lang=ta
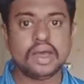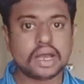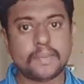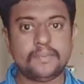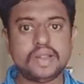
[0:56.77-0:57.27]

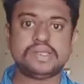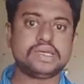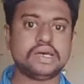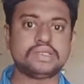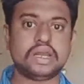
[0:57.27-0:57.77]
கப்பல்
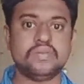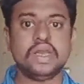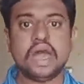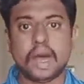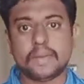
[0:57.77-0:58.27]
சாஸ்திரம்
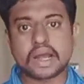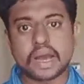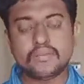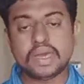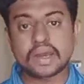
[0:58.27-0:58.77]
அப்போ
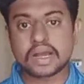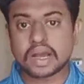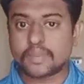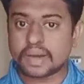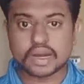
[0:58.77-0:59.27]
கம்மியர்னா
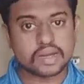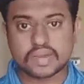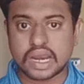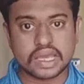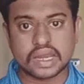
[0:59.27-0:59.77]
கப்பல் கட்டும்
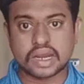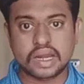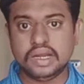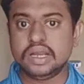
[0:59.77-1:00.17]
கலைஞர்கள்